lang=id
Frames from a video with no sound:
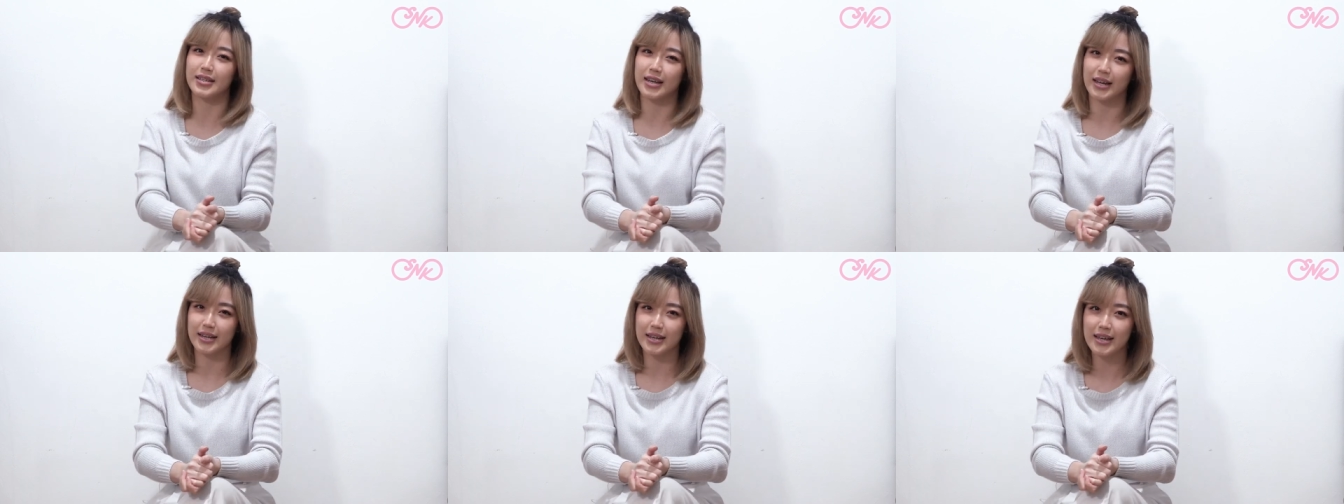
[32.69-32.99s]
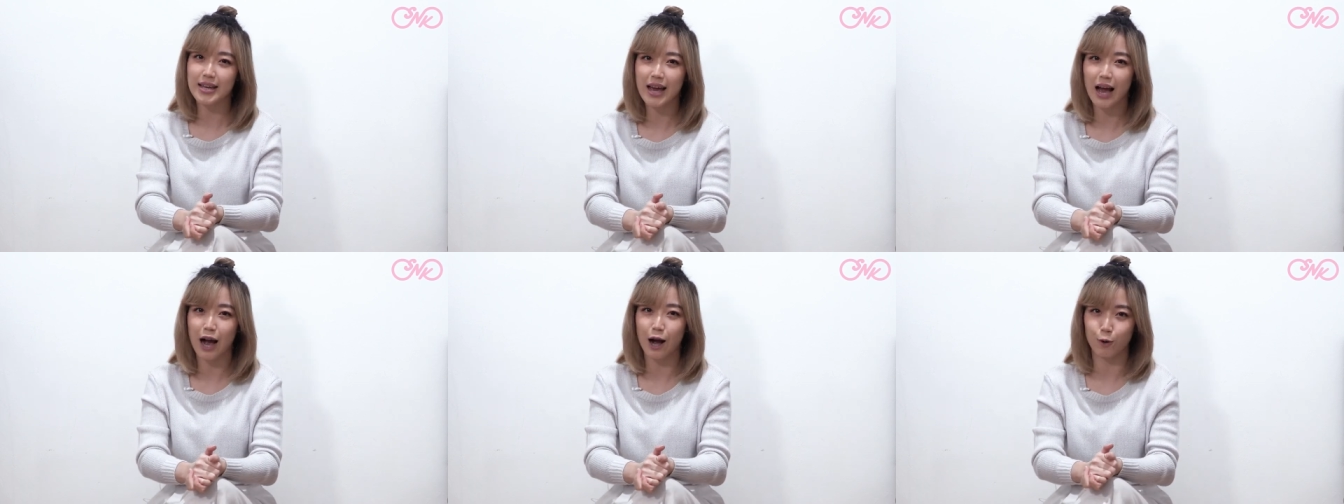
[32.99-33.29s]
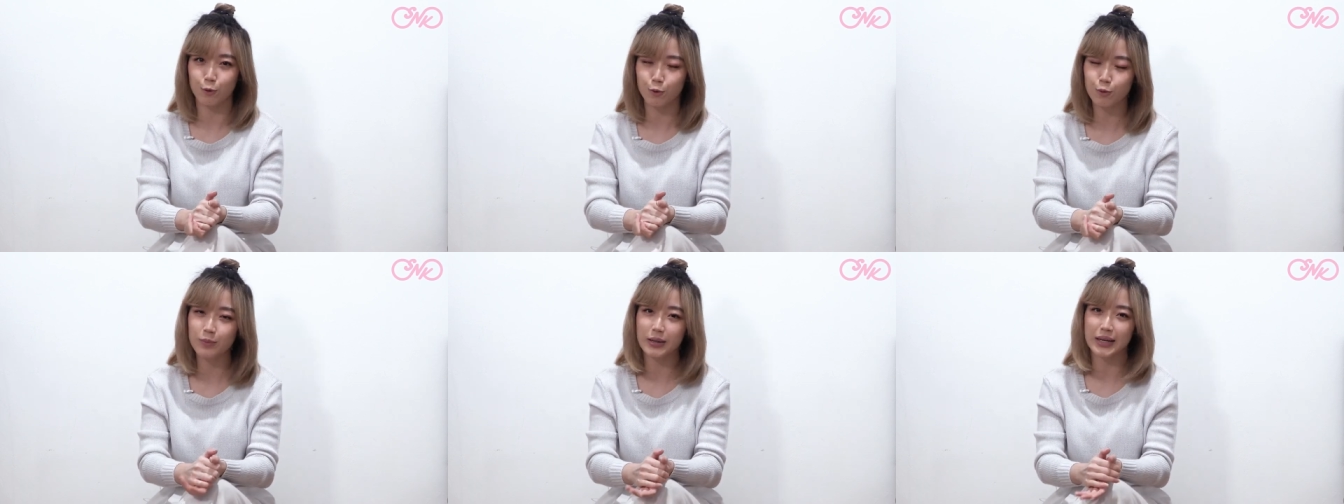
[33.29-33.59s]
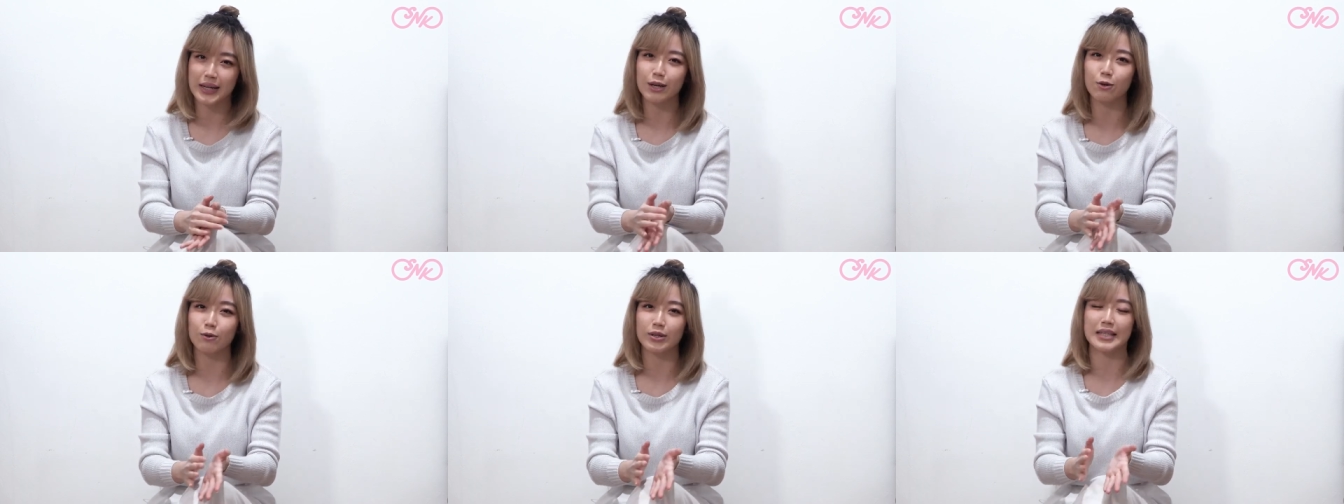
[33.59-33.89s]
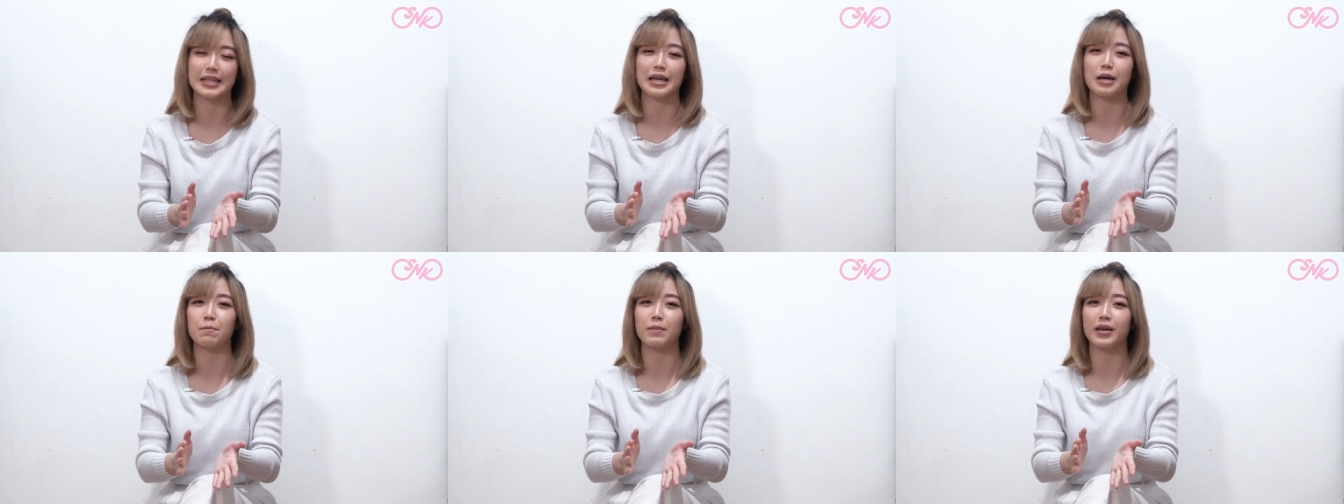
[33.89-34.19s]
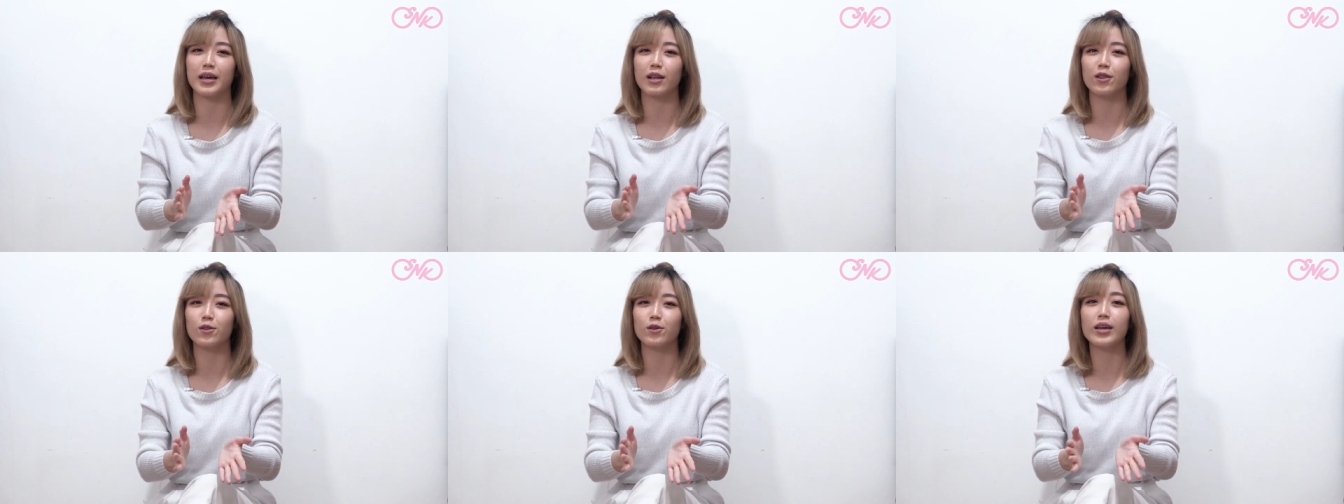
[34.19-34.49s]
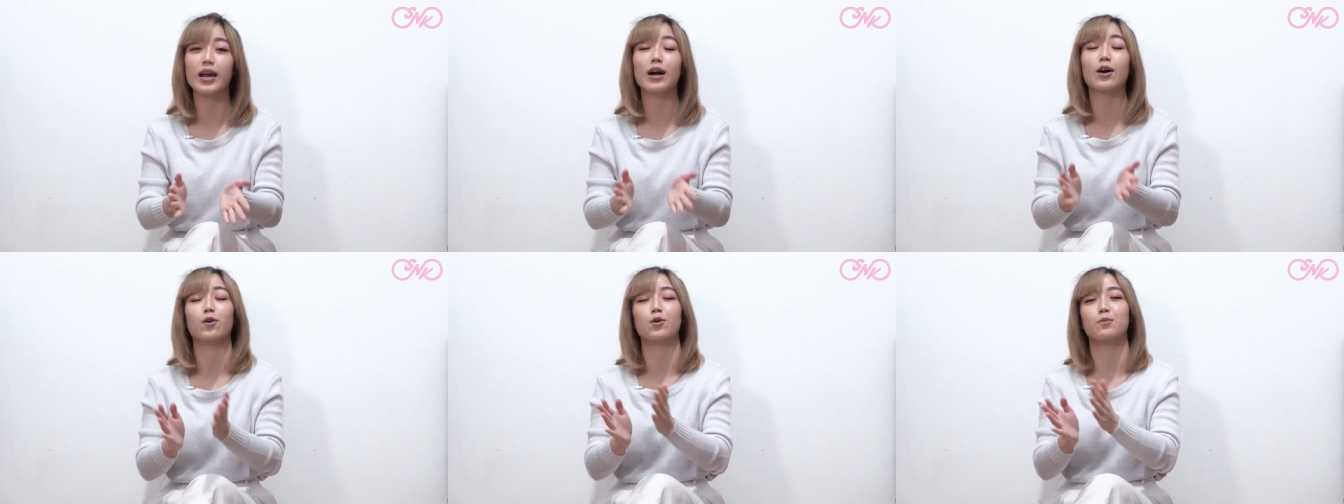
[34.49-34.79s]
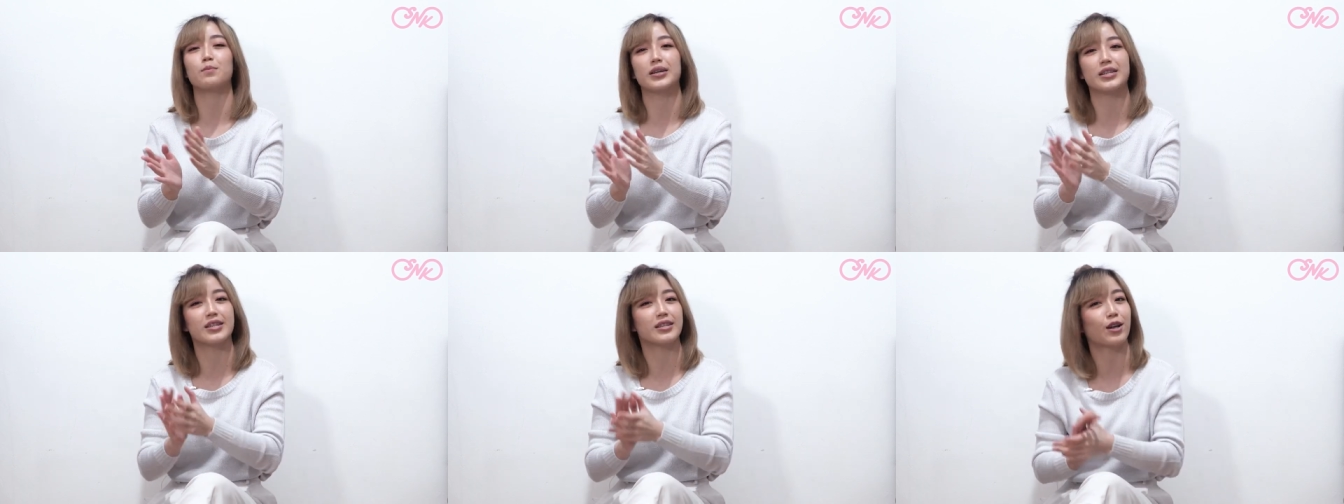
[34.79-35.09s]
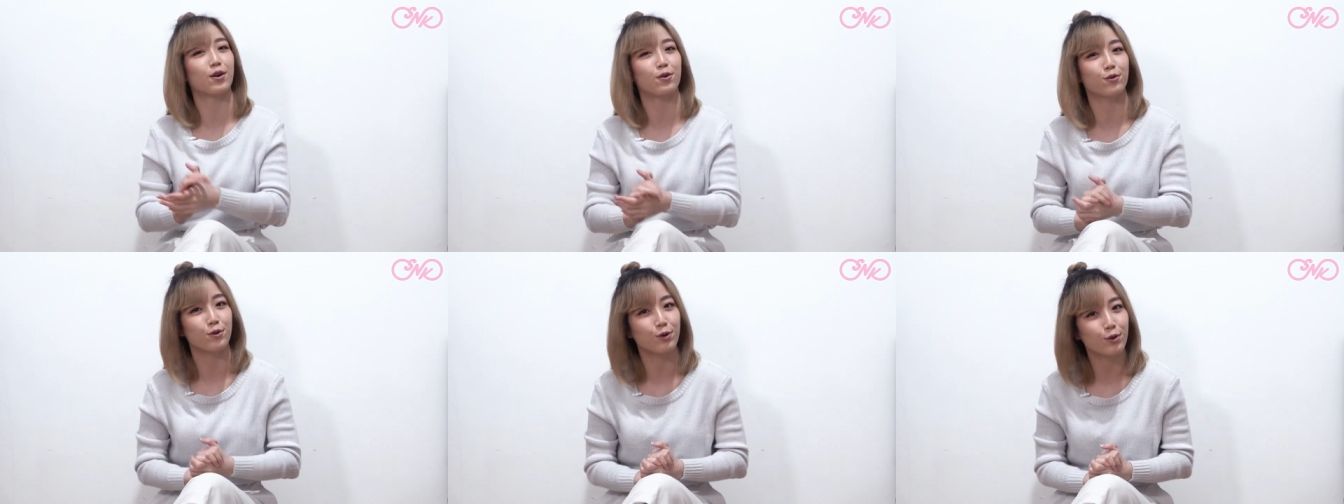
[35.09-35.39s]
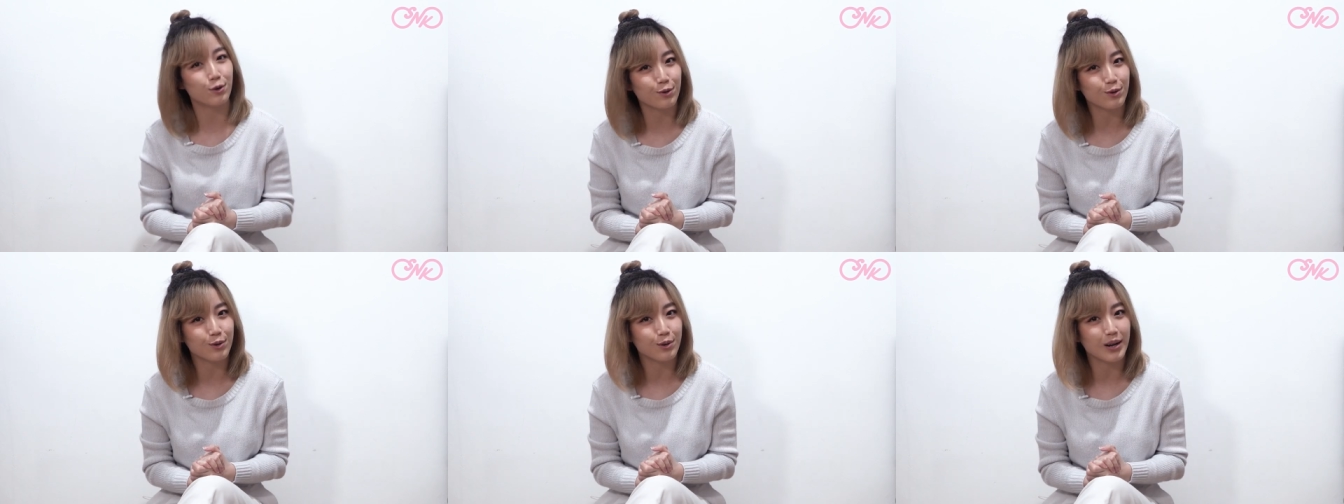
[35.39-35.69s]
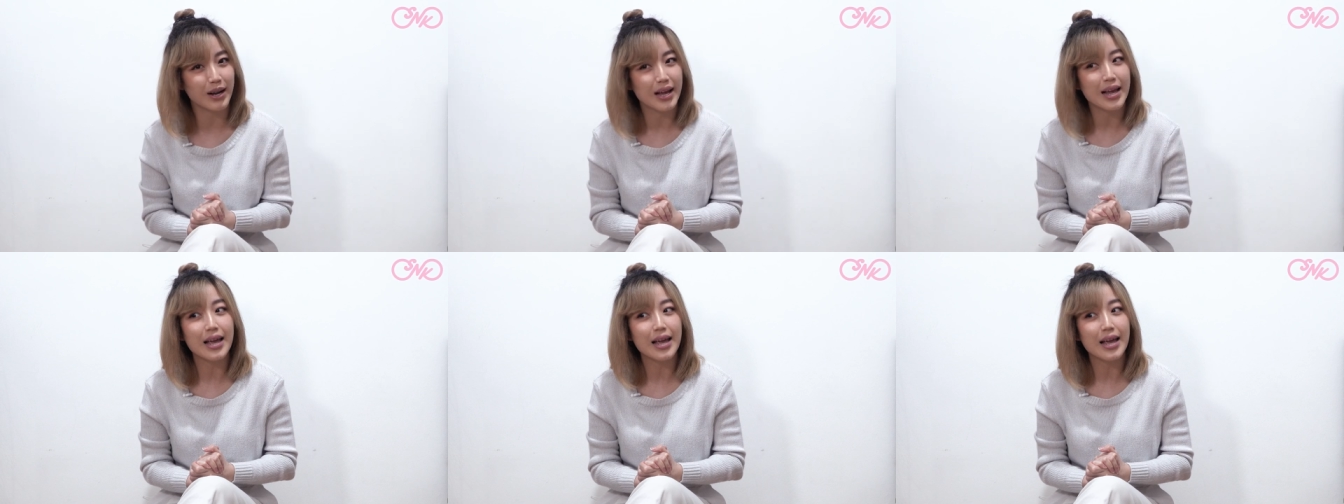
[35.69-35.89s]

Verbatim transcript: jadi aku beli kursi gamingnya tuh yang on budget aku dulu